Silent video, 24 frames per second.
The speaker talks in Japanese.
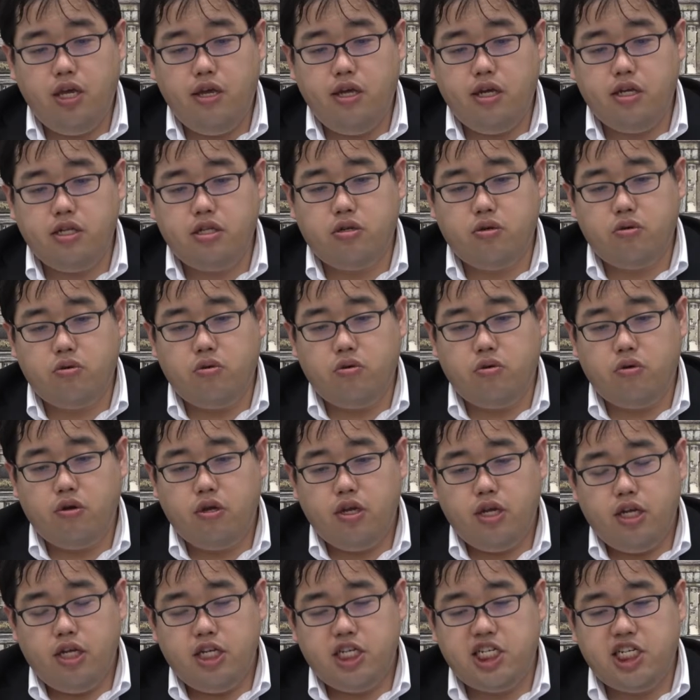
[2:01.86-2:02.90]
にはその
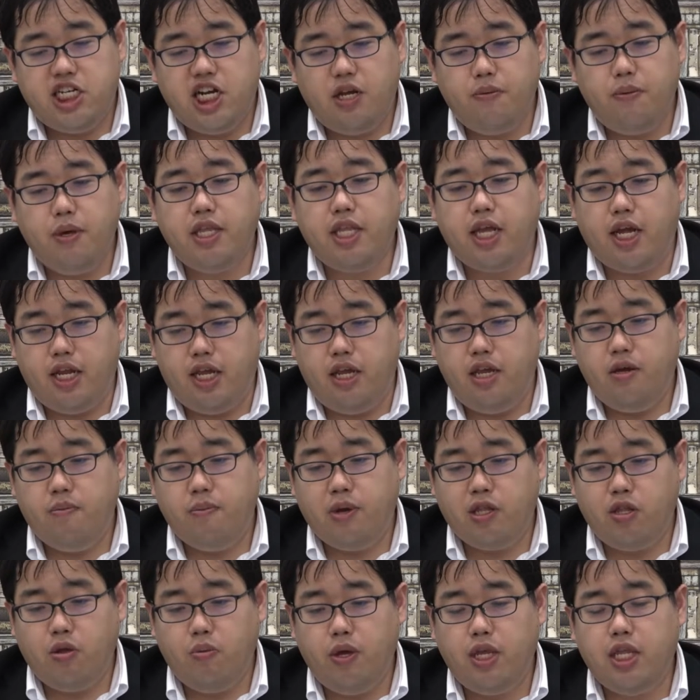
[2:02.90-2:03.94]
調べたり
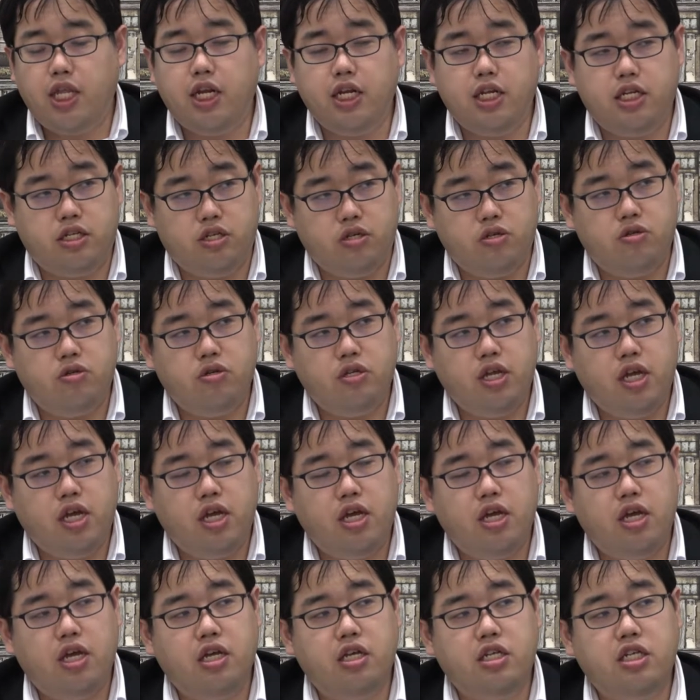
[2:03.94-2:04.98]
まとめたりする、
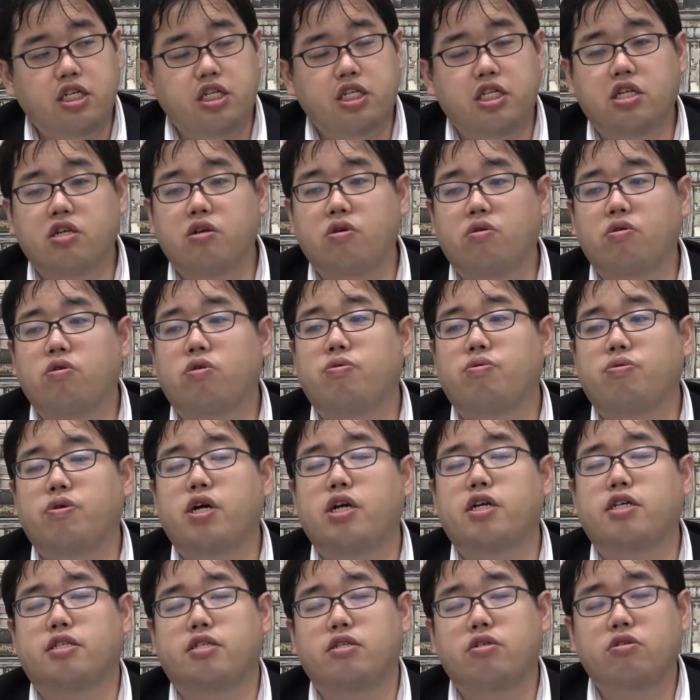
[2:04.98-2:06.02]
で知識をより
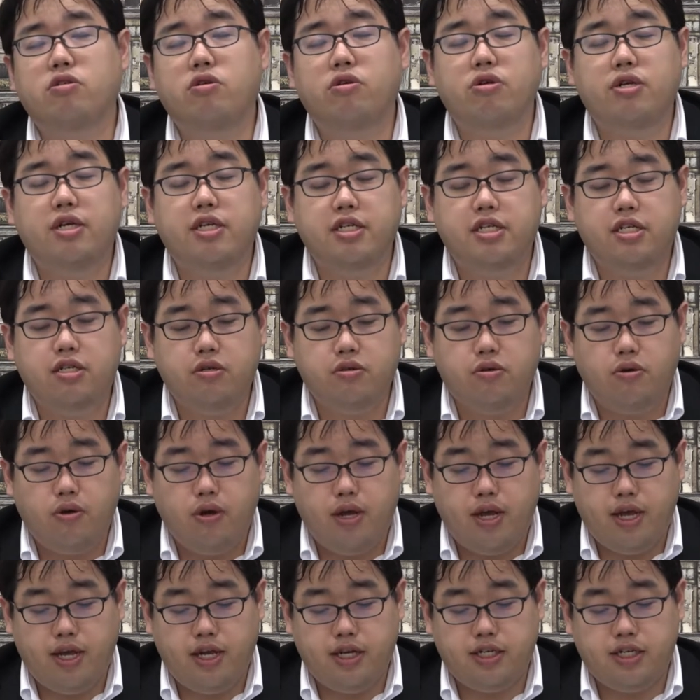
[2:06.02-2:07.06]
深くするという練習を
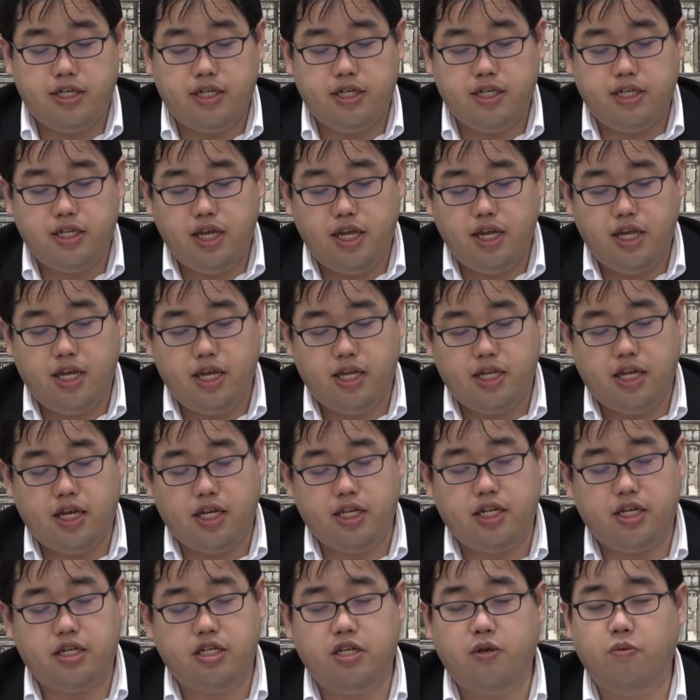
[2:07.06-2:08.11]
意識して対
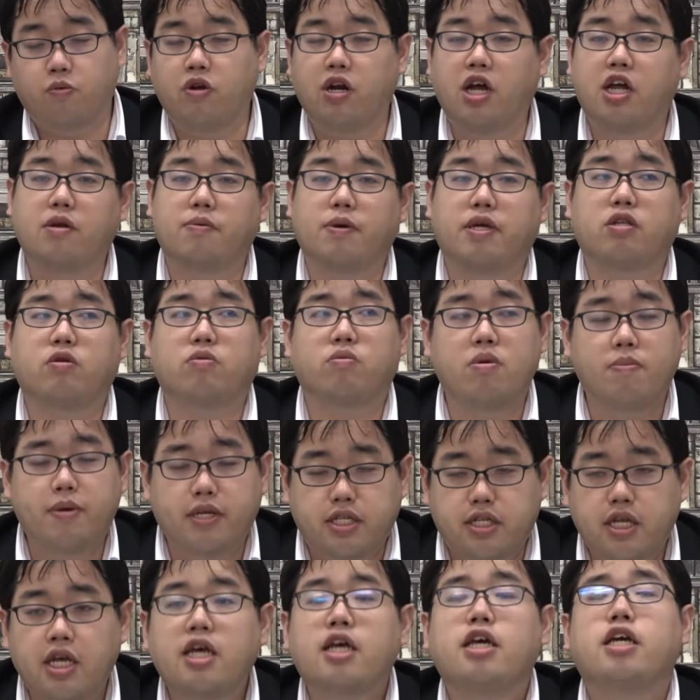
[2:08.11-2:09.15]
策してもらえればと思いま
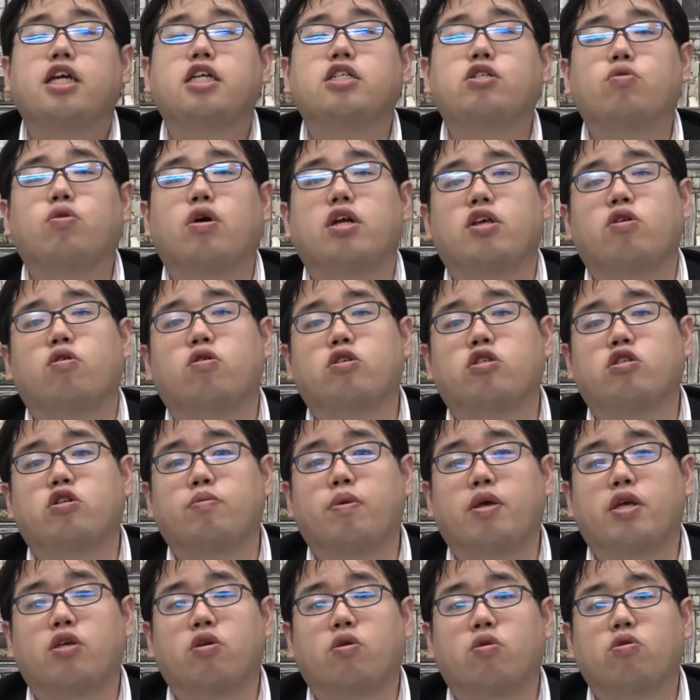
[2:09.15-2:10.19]
す。以上が日本史の
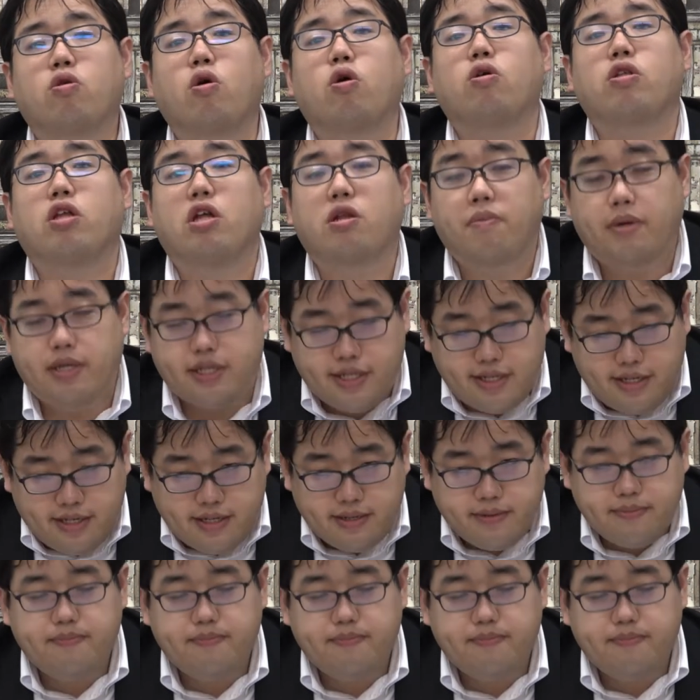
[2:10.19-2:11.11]
勉強となります。